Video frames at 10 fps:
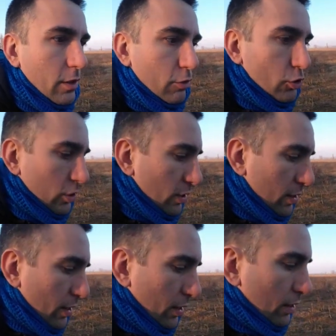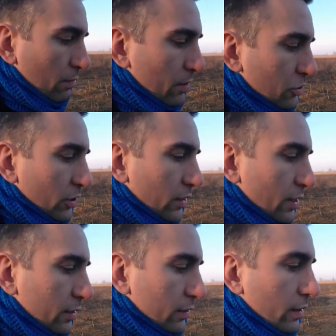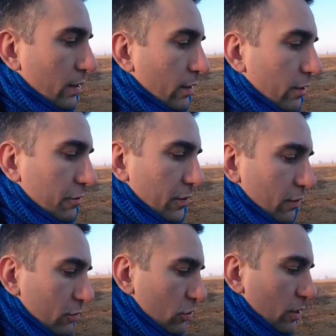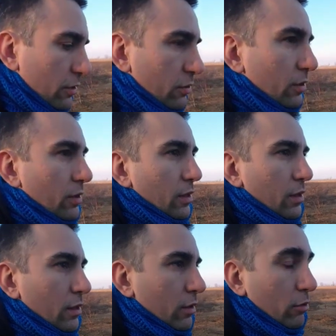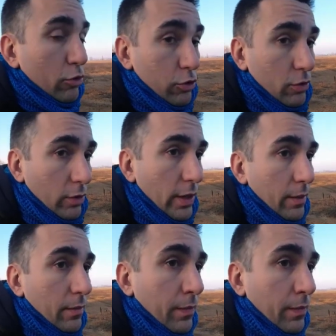di uscire in bicicletta a fare un giro col sole